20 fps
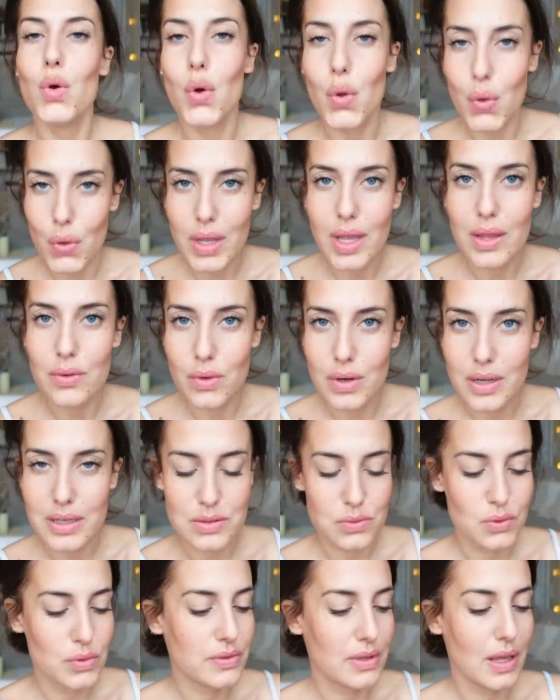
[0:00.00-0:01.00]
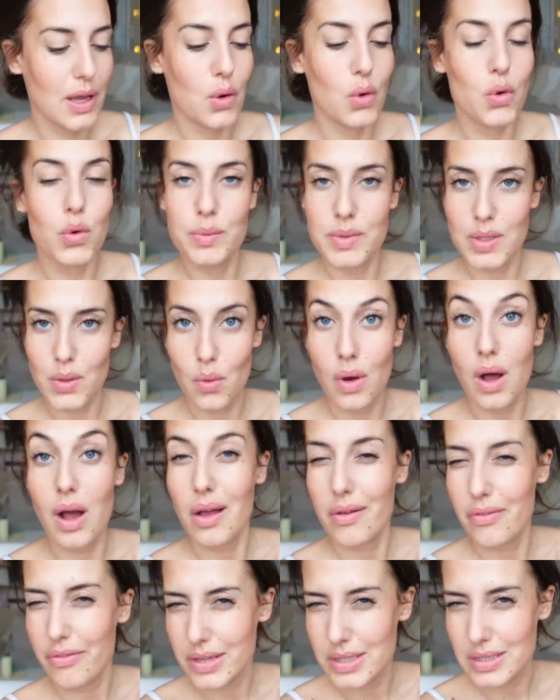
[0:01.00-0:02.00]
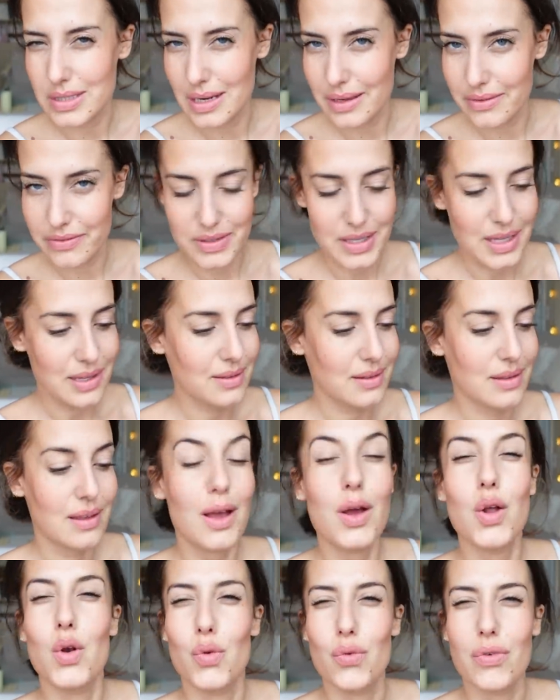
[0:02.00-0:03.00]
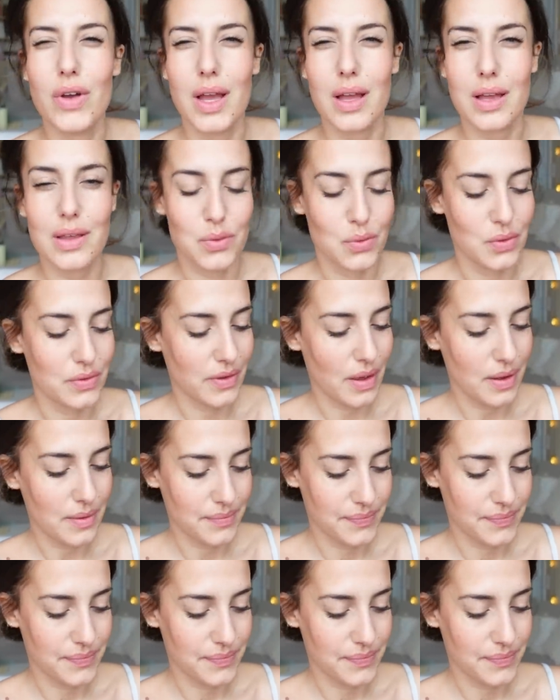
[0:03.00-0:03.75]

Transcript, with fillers: Regardons le résultat au miroir face à la fenêtre. vrai résultat.